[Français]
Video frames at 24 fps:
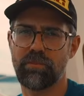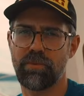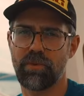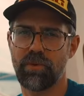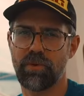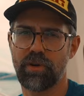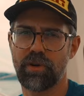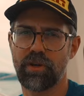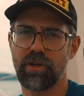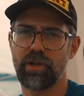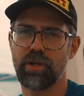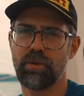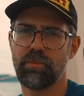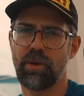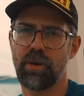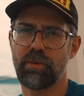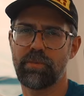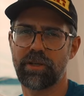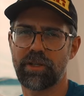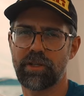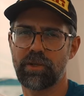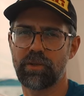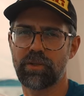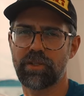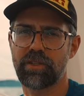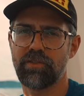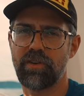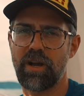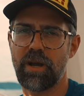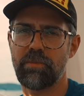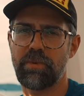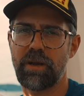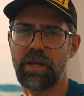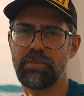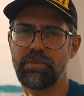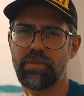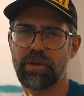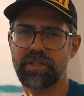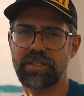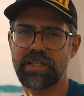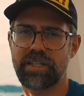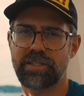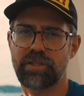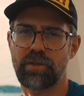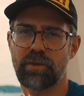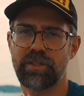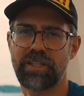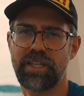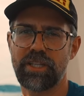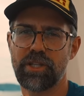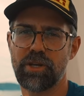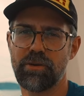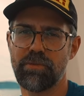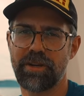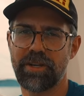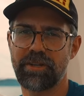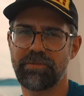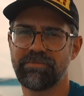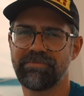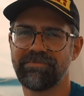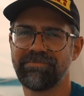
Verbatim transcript: pour euh, le proprio qui va en prendre possession dès demain.